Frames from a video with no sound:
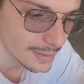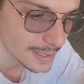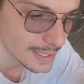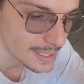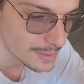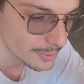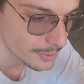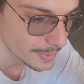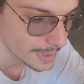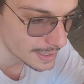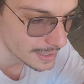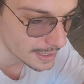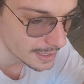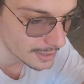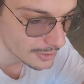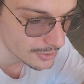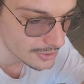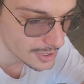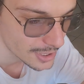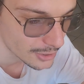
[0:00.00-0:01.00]
Vabbè, si può mettere
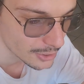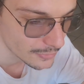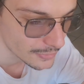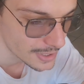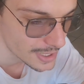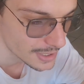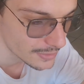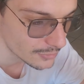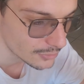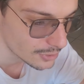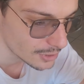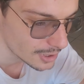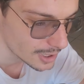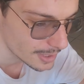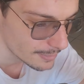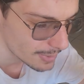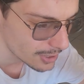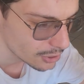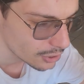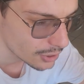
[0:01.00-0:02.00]
così dove si vuole.
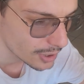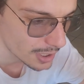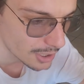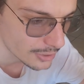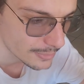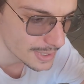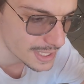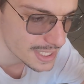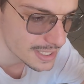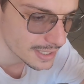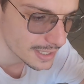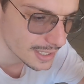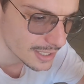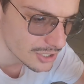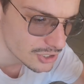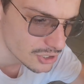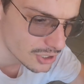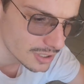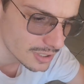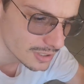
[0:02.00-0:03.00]
Madonna, come
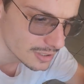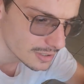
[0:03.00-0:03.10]
stringe.